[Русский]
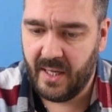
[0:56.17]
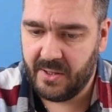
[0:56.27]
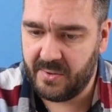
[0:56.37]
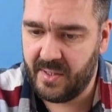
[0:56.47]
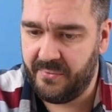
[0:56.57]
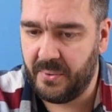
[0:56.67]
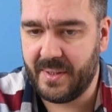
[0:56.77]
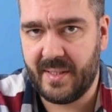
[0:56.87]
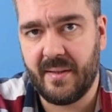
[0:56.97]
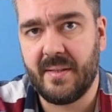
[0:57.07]
Но телефон
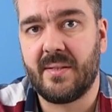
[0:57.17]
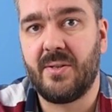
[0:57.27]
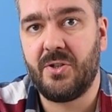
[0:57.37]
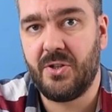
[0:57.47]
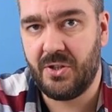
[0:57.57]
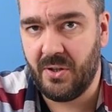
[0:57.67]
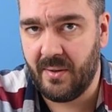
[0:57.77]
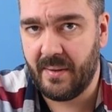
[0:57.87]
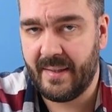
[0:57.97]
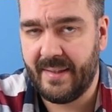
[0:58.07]
действительно
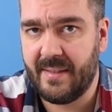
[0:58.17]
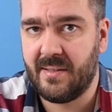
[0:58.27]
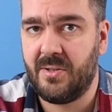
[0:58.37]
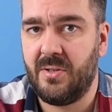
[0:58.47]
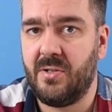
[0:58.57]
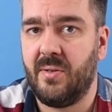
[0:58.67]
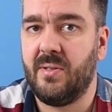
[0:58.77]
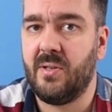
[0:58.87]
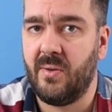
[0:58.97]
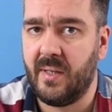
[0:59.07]
защищен, и защищен
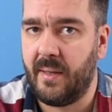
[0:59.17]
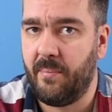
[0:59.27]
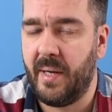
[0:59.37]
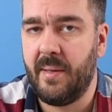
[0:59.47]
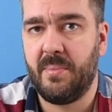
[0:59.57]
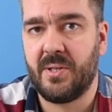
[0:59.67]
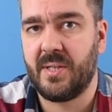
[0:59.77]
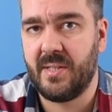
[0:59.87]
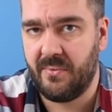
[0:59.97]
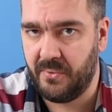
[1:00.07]
не только по
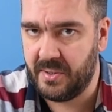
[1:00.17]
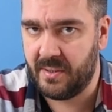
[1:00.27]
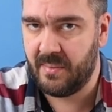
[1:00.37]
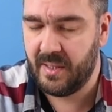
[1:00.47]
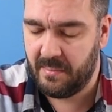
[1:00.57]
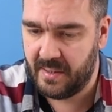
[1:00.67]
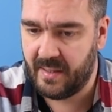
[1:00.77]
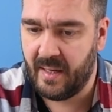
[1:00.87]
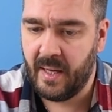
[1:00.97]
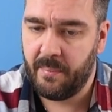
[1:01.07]
IP68,
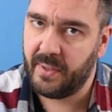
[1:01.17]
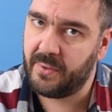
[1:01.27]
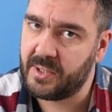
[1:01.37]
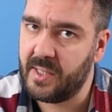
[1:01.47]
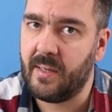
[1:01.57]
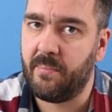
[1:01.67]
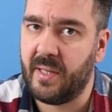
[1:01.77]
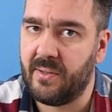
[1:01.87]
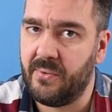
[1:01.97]
именно погружение под